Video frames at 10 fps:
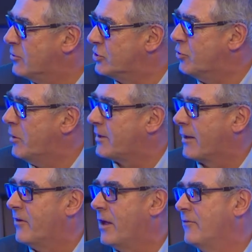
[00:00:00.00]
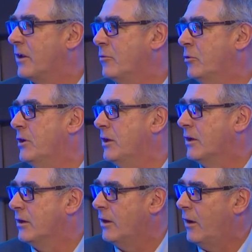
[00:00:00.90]
que j'ai eue à travailler avec lui.
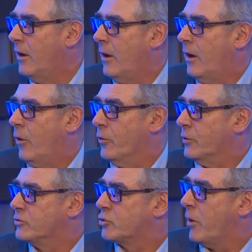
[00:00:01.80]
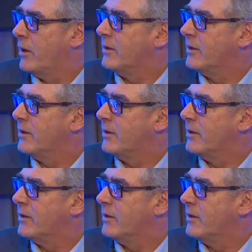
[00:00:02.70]
Euh, je crois,